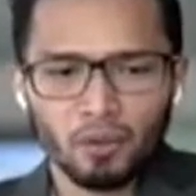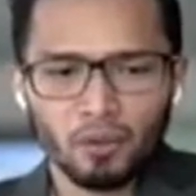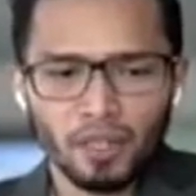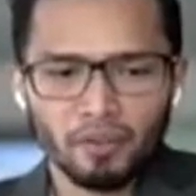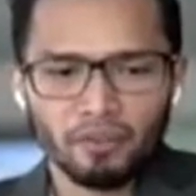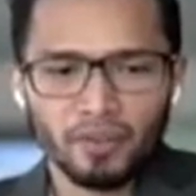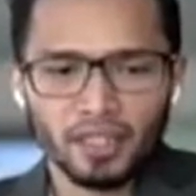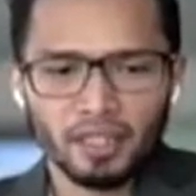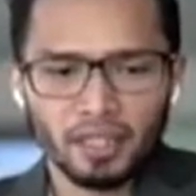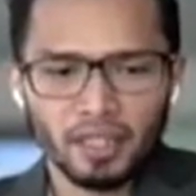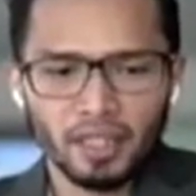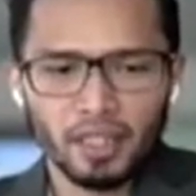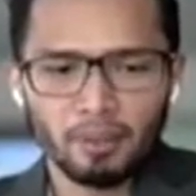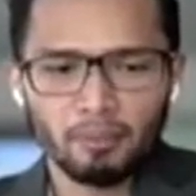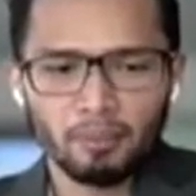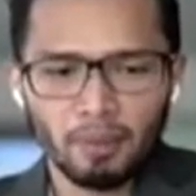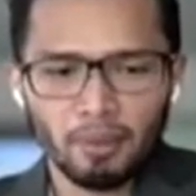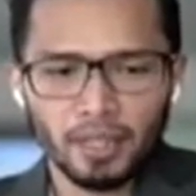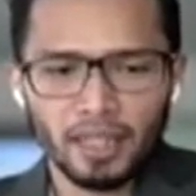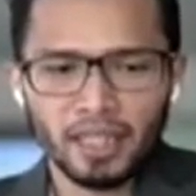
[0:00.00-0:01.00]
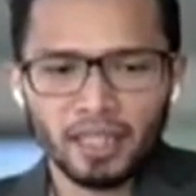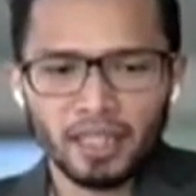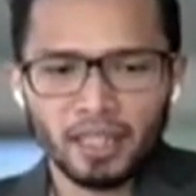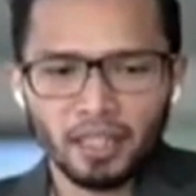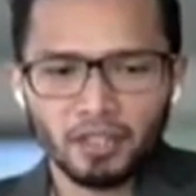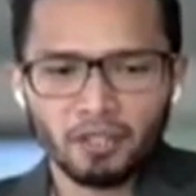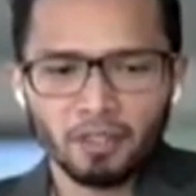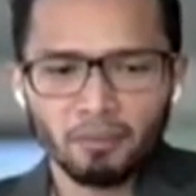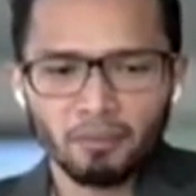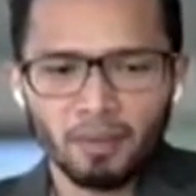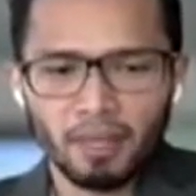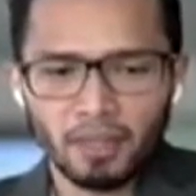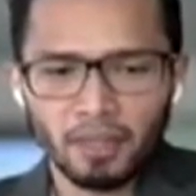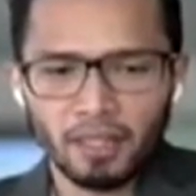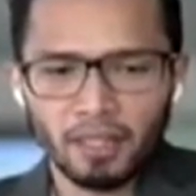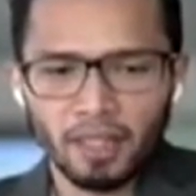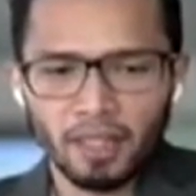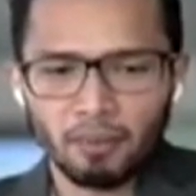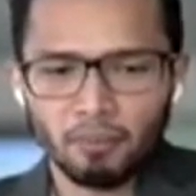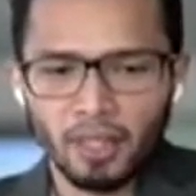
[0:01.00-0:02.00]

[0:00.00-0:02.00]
Kalau untuk impact sendiri BPTS kita cuma